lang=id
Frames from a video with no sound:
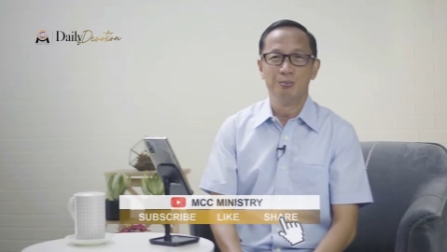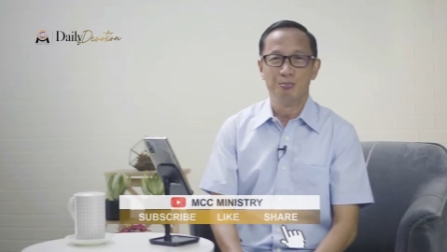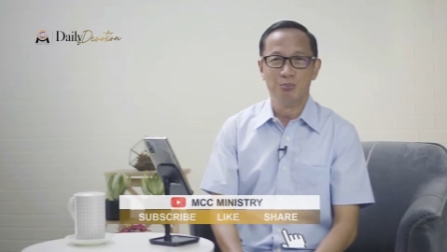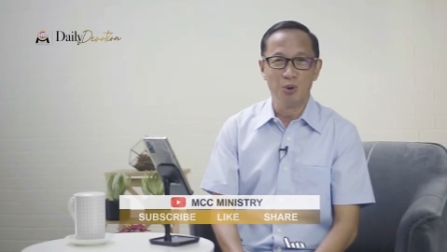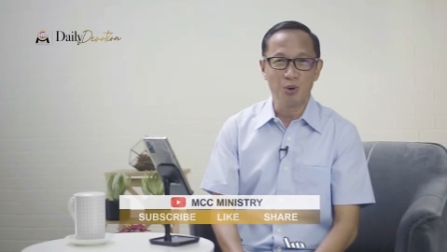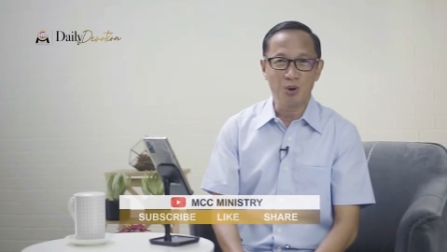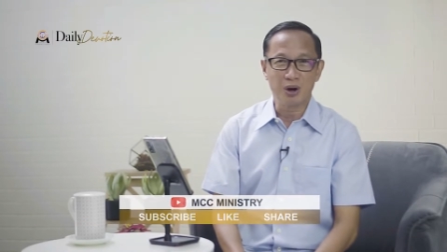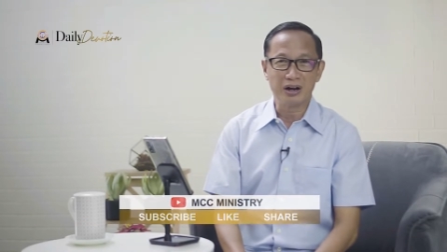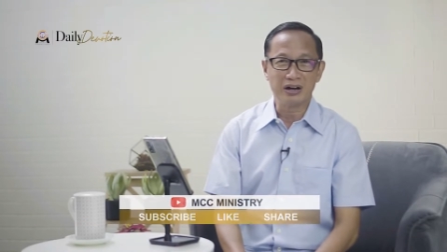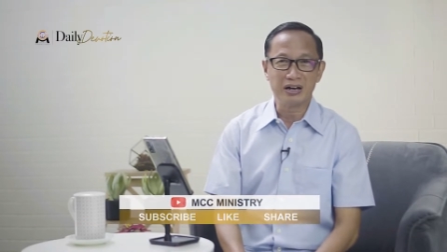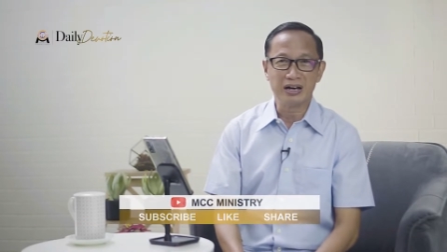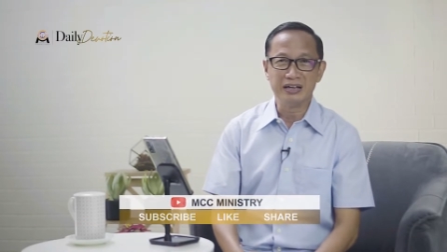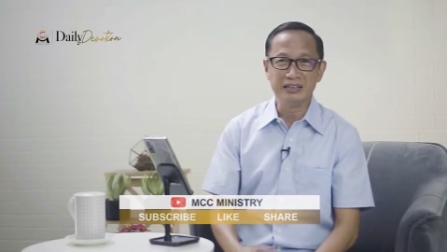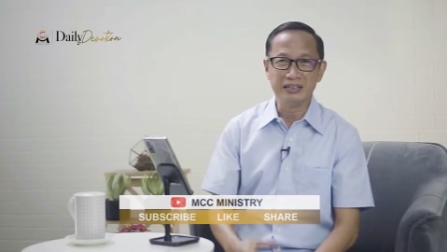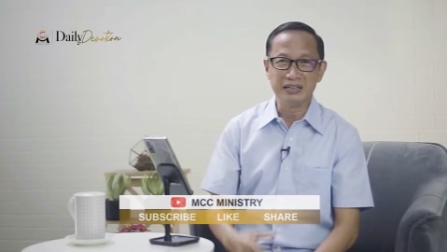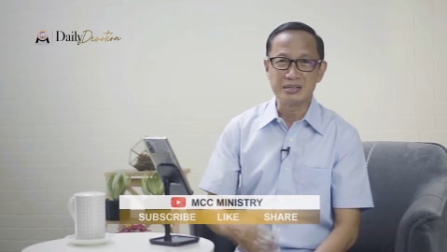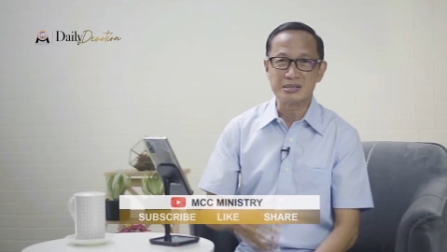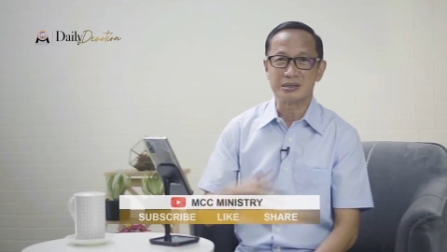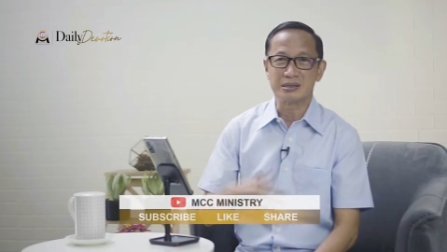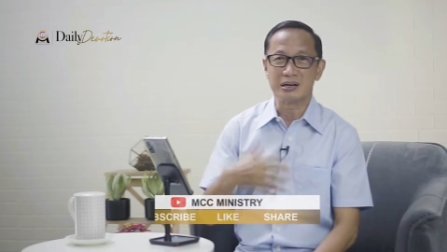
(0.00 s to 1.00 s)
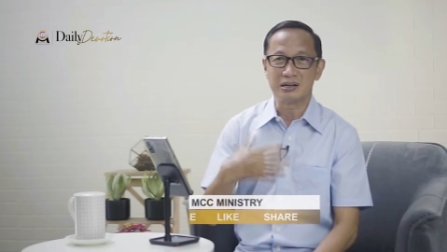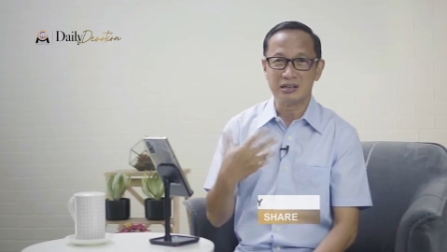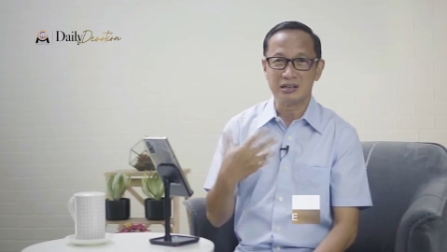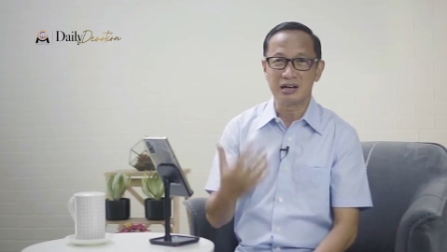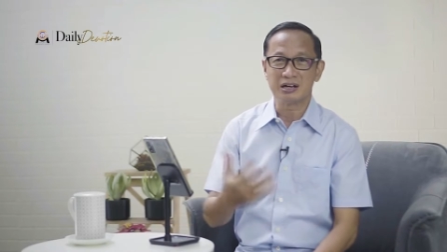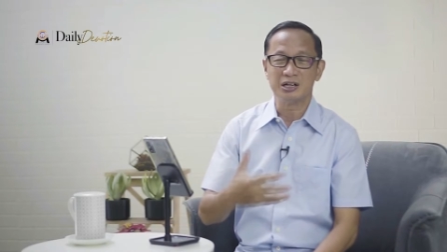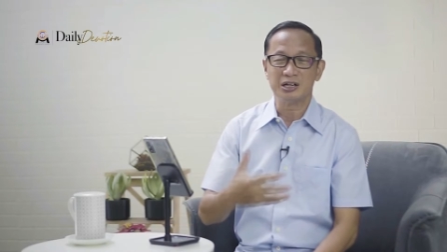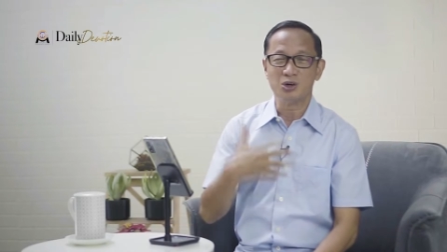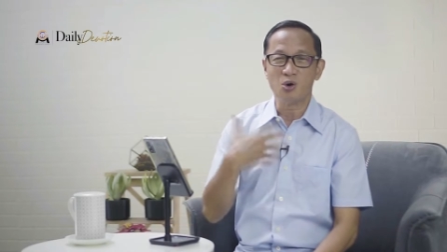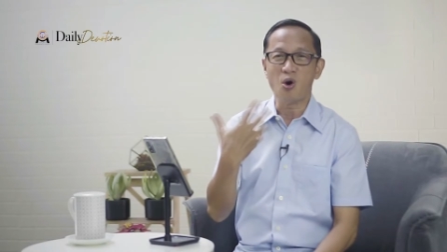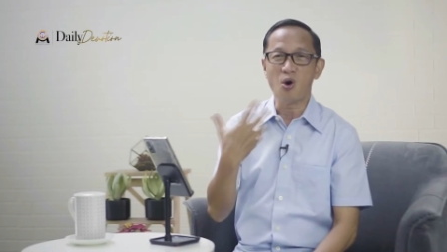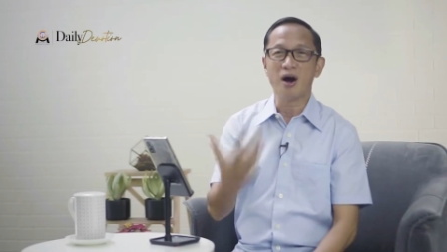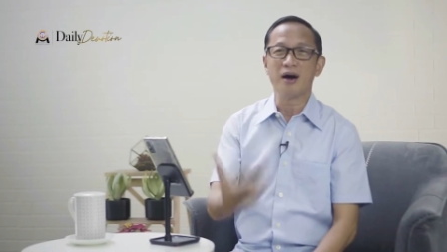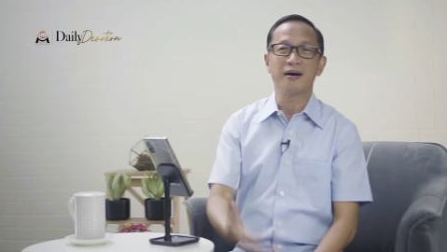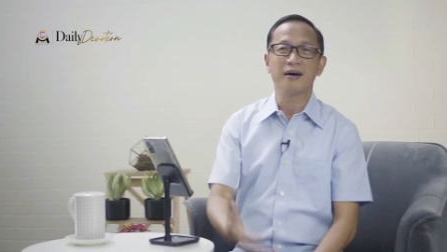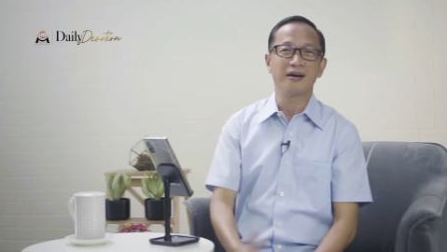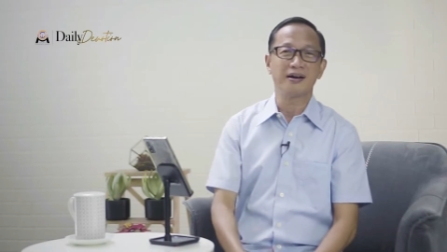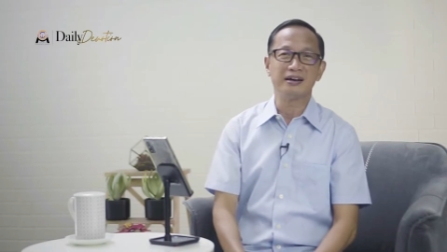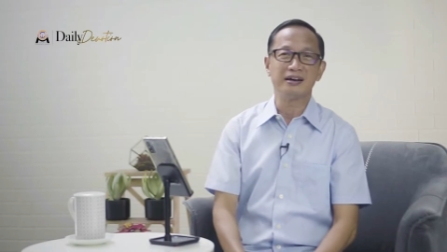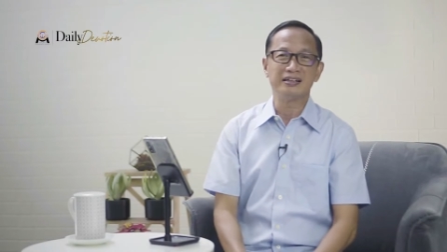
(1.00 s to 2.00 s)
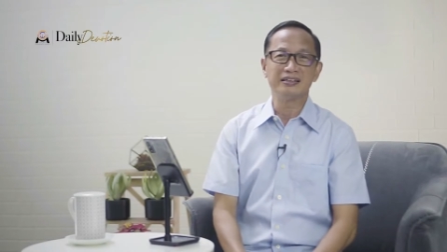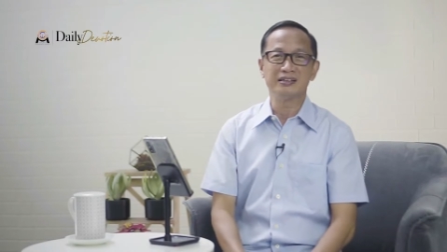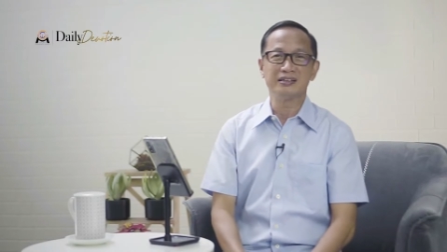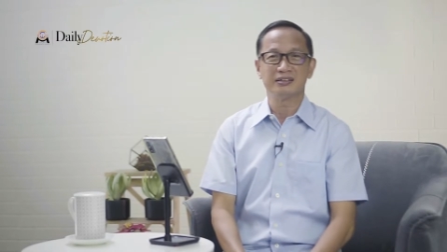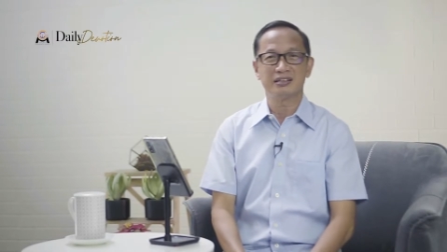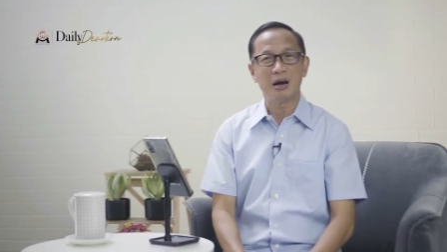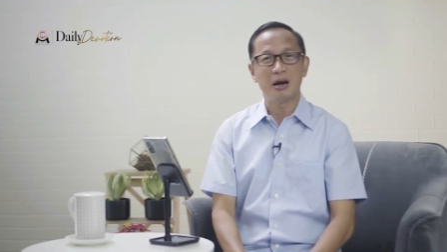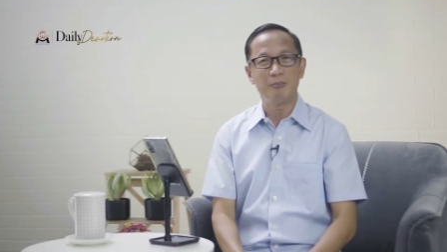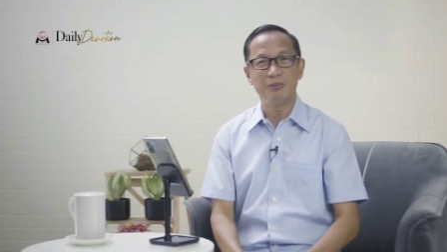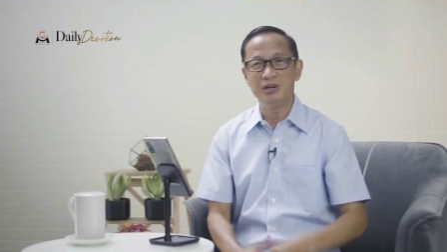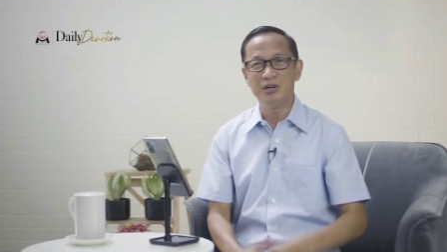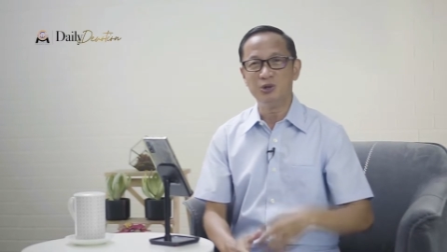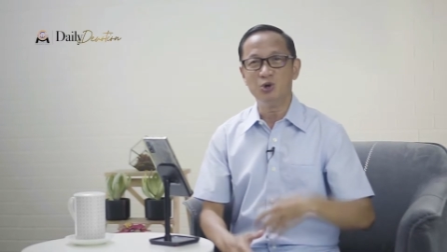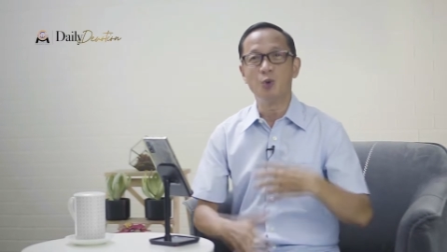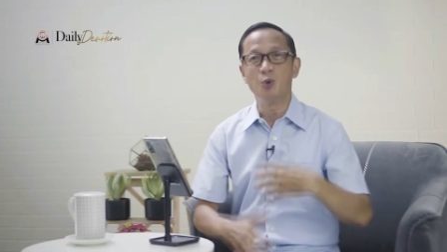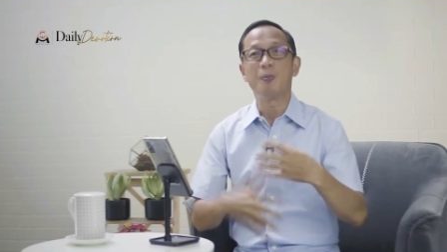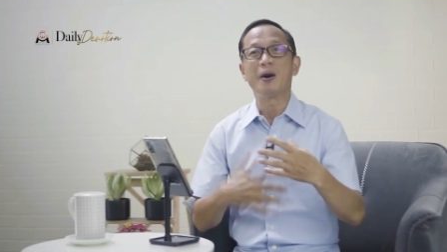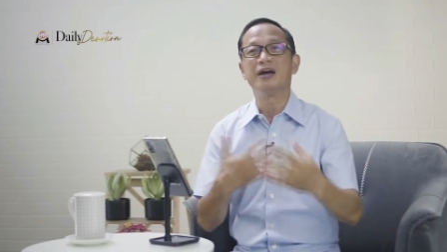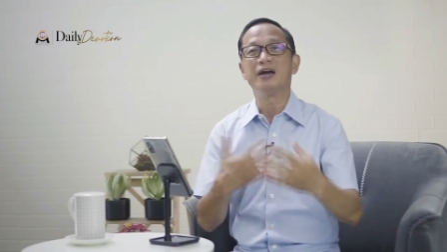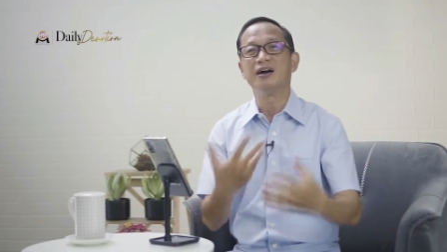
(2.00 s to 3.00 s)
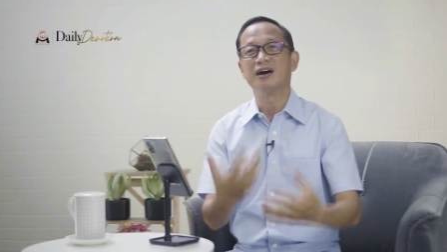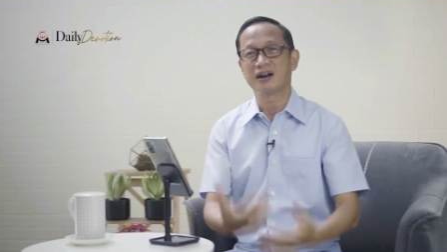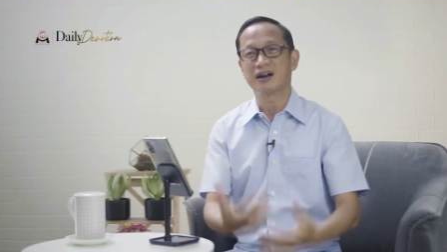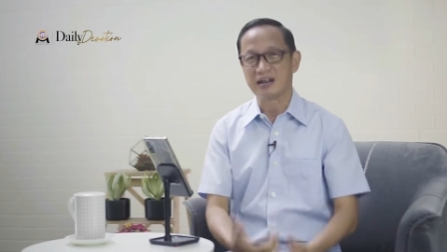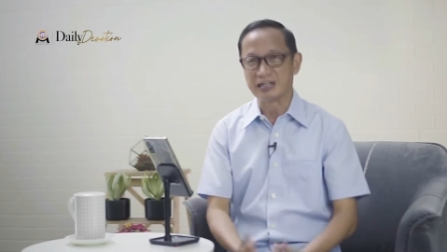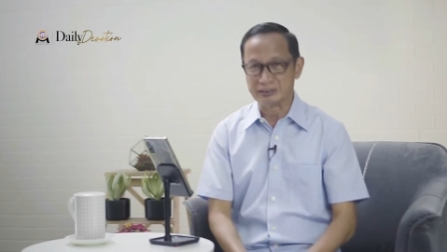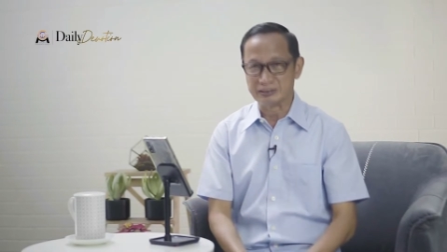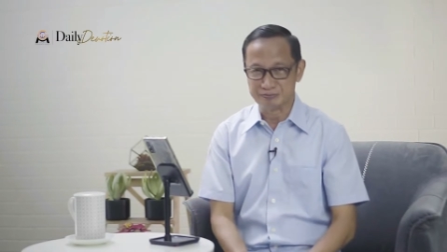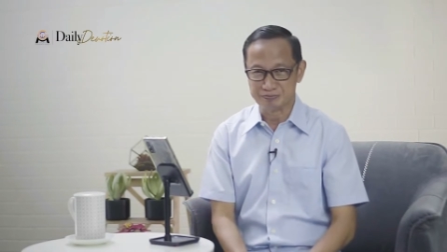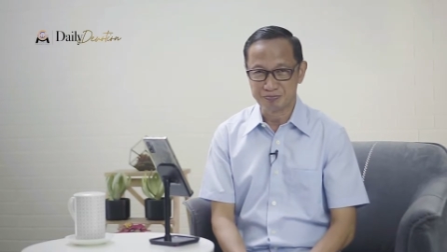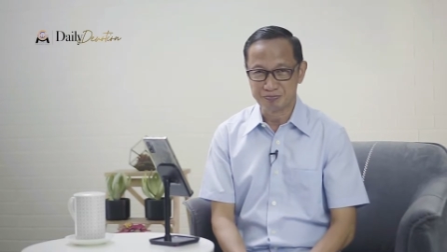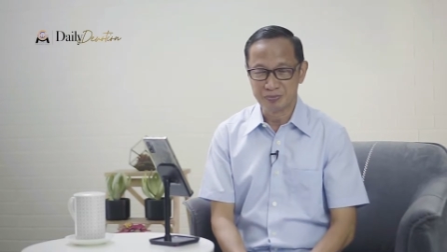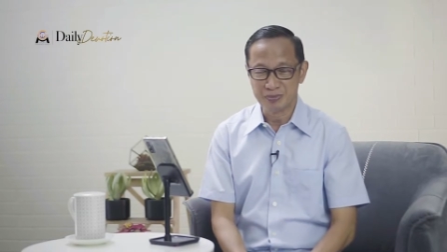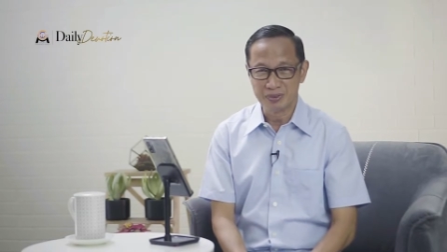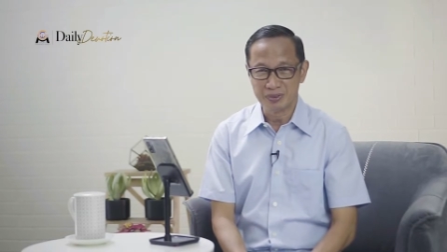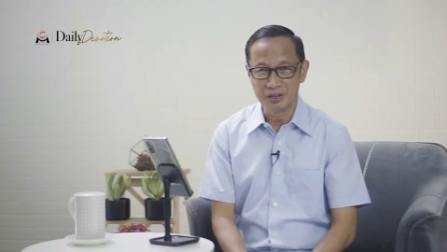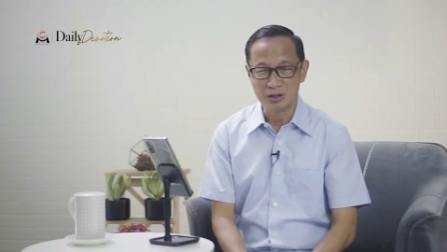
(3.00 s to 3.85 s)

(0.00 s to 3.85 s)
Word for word: bukan hanya sekedar didoakan tetapi diupayakan.